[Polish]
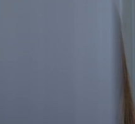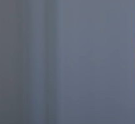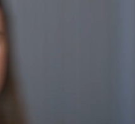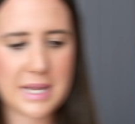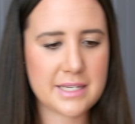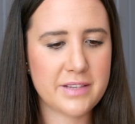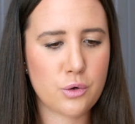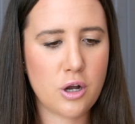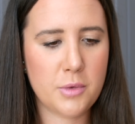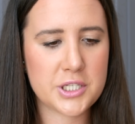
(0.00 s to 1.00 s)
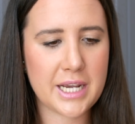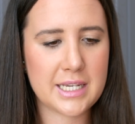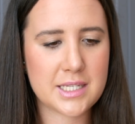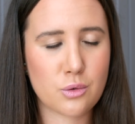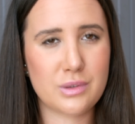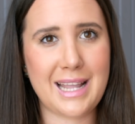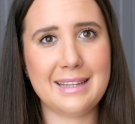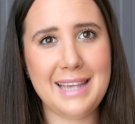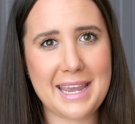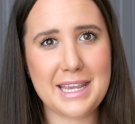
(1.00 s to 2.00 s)
Czy praca w nieruchomościach jest trudna?
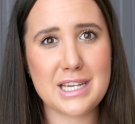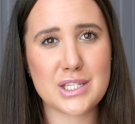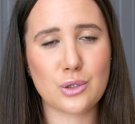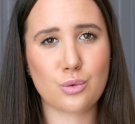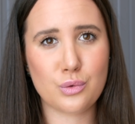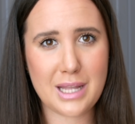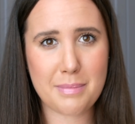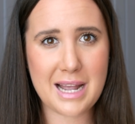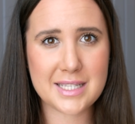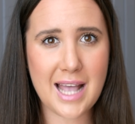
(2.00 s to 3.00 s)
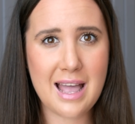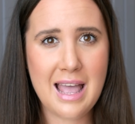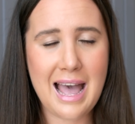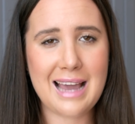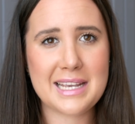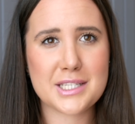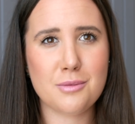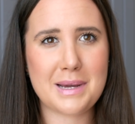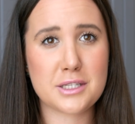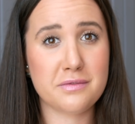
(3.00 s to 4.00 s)
Nie, nie jest to trudna praca, ale jest to
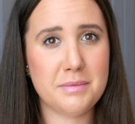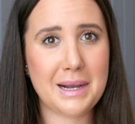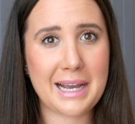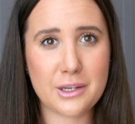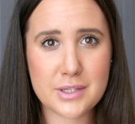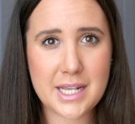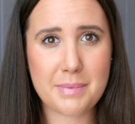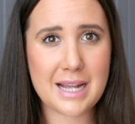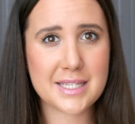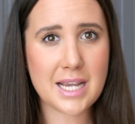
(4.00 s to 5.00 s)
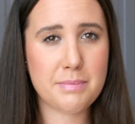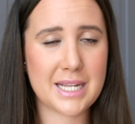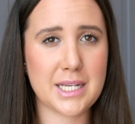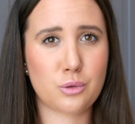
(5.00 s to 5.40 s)
bardzo wymagająca praca i praca,